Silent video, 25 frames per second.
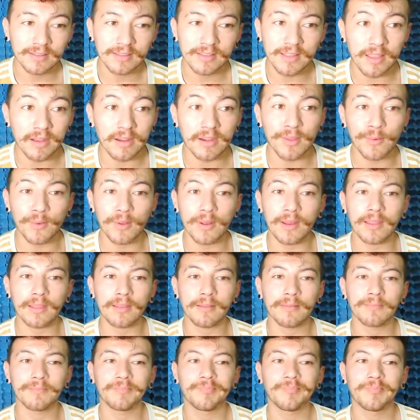
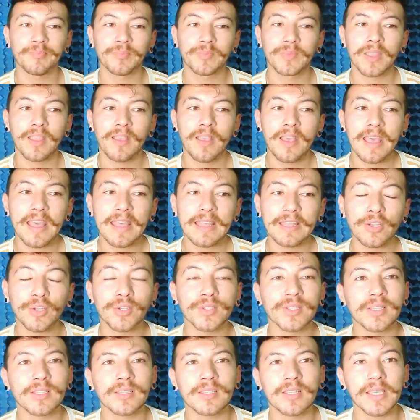Terrible
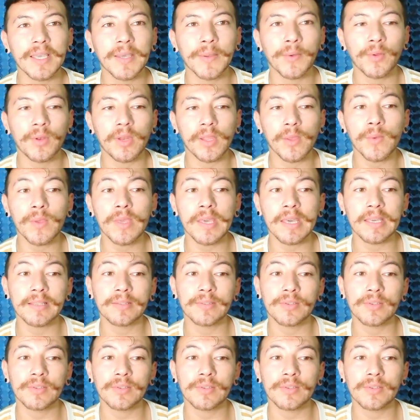no sé si es Bolivia